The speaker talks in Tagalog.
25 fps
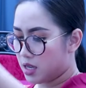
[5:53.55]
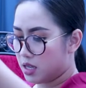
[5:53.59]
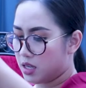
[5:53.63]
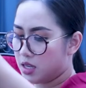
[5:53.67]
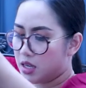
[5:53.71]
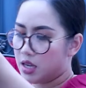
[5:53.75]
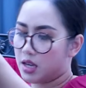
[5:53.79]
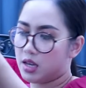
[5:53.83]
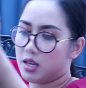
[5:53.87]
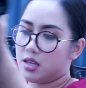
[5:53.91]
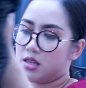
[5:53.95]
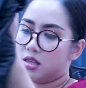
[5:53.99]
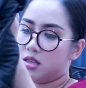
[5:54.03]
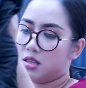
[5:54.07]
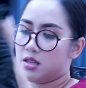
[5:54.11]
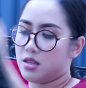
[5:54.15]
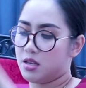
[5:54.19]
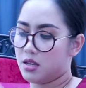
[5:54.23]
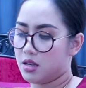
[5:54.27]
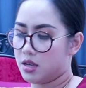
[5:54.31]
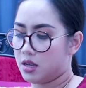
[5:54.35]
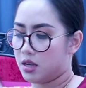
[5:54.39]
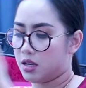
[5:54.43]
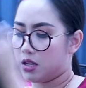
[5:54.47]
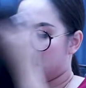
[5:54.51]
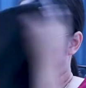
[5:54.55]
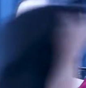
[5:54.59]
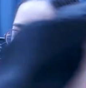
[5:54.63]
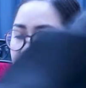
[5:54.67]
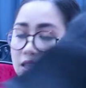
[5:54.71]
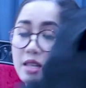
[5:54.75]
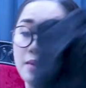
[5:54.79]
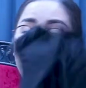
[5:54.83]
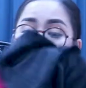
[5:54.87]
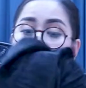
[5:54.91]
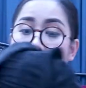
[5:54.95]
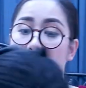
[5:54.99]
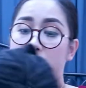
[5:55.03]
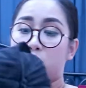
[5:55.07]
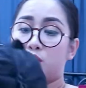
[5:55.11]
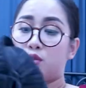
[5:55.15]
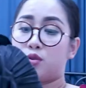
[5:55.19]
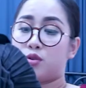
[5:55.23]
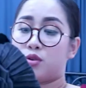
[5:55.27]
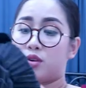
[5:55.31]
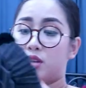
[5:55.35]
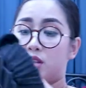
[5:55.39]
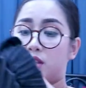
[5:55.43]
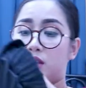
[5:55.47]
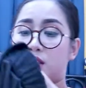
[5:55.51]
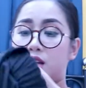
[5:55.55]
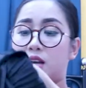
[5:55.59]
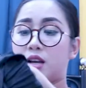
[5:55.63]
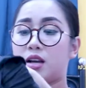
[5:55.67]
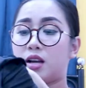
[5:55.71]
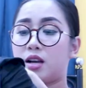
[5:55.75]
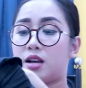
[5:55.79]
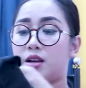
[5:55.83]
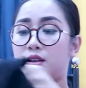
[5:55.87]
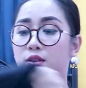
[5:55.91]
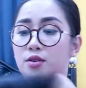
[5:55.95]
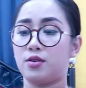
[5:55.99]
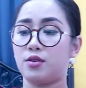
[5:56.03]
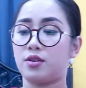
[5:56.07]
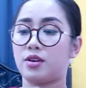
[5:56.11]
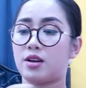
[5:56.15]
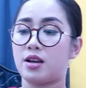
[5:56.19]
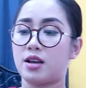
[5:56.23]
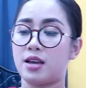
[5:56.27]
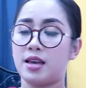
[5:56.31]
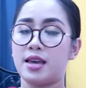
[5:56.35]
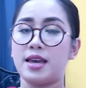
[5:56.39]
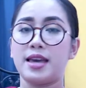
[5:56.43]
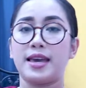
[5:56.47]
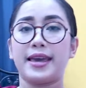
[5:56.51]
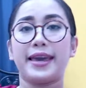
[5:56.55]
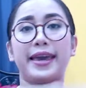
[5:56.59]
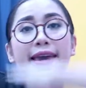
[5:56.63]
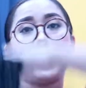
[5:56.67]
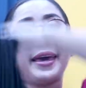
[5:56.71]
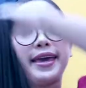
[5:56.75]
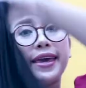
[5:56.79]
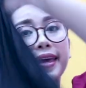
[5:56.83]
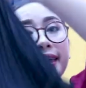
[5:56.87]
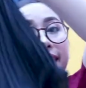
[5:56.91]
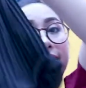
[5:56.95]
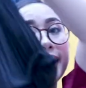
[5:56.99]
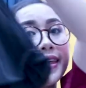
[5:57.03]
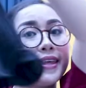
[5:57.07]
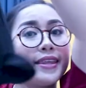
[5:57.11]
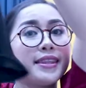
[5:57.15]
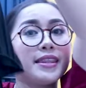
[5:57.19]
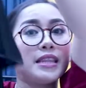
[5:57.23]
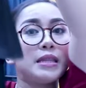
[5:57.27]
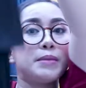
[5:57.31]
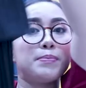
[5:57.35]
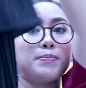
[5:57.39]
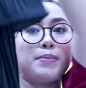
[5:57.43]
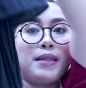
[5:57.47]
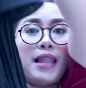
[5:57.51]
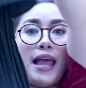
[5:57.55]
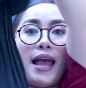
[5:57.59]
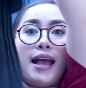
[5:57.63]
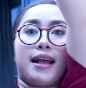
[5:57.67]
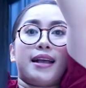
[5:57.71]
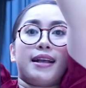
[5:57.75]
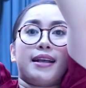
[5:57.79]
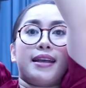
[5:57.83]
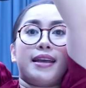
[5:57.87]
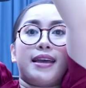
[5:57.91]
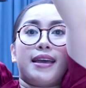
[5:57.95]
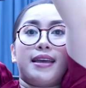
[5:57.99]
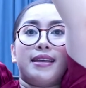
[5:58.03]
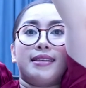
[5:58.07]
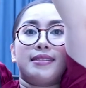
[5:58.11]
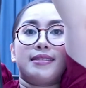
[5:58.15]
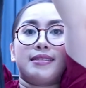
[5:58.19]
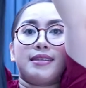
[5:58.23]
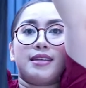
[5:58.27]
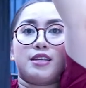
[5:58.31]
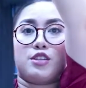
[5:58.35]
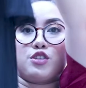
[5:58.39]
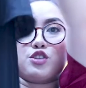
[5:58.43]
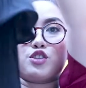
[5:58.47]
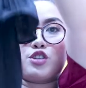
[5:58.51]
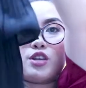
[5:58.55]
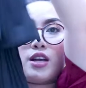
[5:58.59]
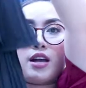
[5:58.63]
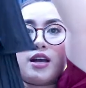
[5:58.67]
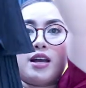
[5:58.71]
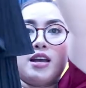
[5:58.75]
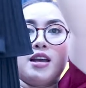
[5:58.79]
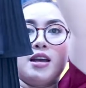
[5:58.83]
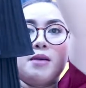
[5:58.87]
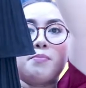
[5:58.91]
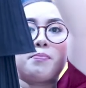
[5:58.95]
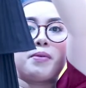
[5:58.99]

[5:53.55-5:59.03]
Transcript: Yan. Makikita mag-call. Nakakaloka. And black, guys. Yan siya.